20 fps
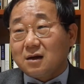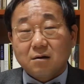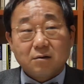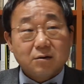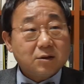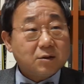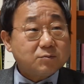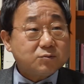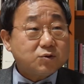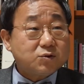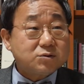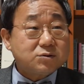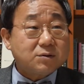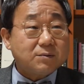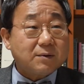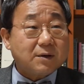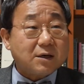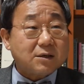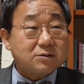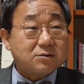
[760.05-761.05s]
왜냐면
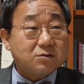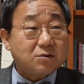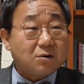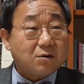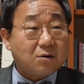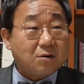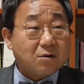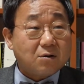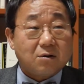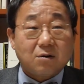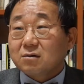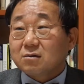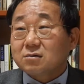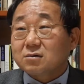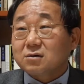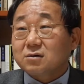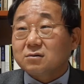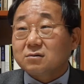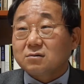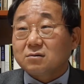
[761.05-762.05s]
술집에 가서
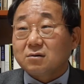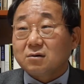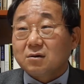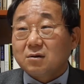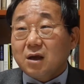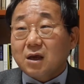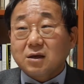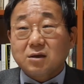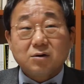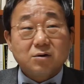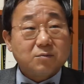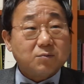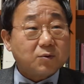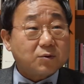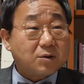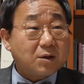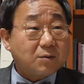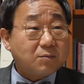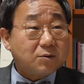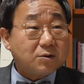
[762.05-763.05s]
그런 행위를
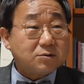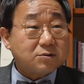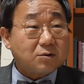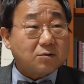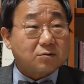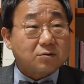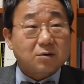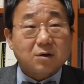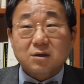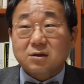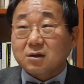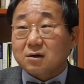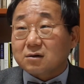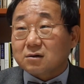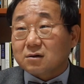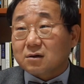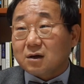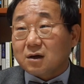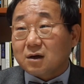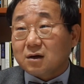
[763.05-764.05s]
못하면 이제 어떻게
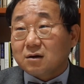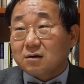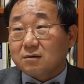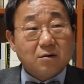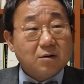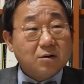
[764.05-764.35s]
되는 거야?